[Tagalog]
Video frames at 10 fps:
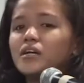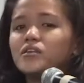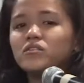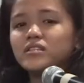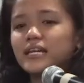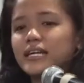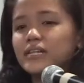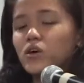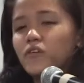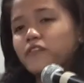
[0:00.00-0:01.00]
nung
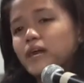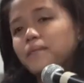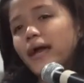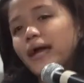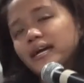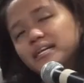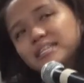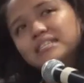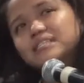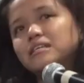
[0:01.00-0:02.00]
nag-cut off kami,
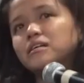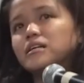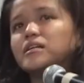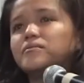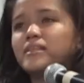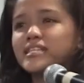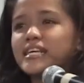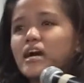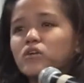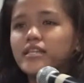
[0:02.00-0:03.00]

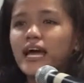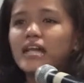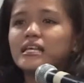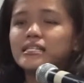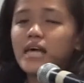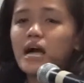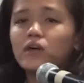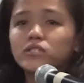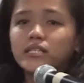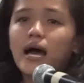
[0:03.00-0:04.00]
masaya ako dahil isa
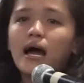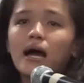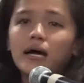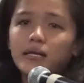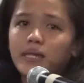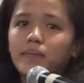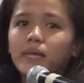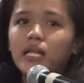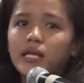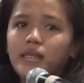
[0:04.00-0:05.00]
ako sa
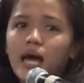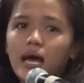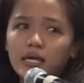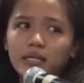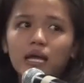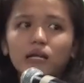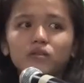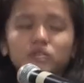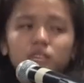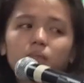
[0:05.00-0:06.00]
napili na
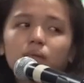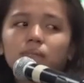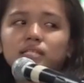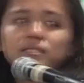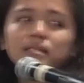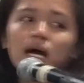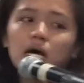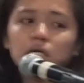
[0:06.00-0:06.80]
idala doon sa ibang bansa.